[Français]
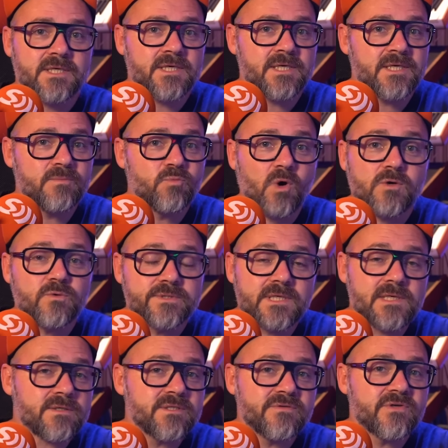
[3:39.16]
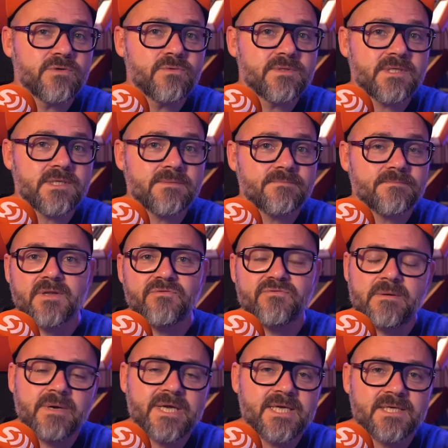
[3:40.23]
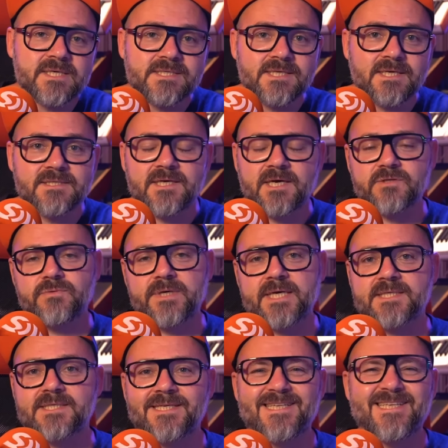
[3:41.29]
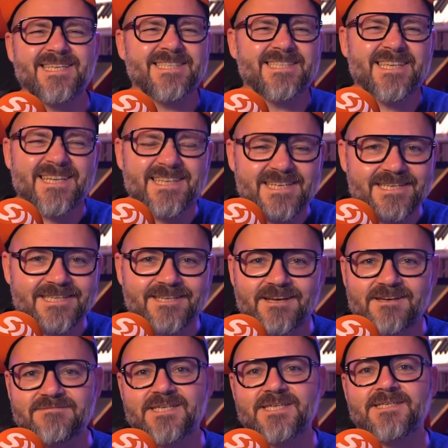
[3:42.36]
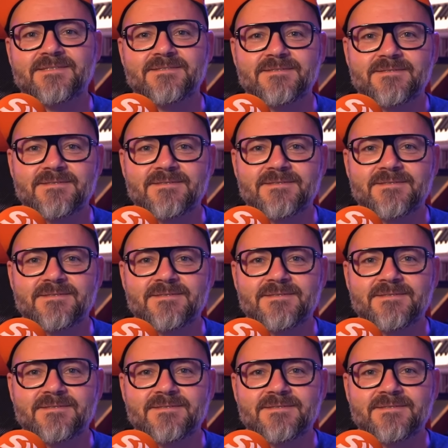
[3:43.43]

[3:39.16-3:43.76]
et ils m'ont raconté leurs difficultés fabriquer un synthé hardware, c'est des années de travail.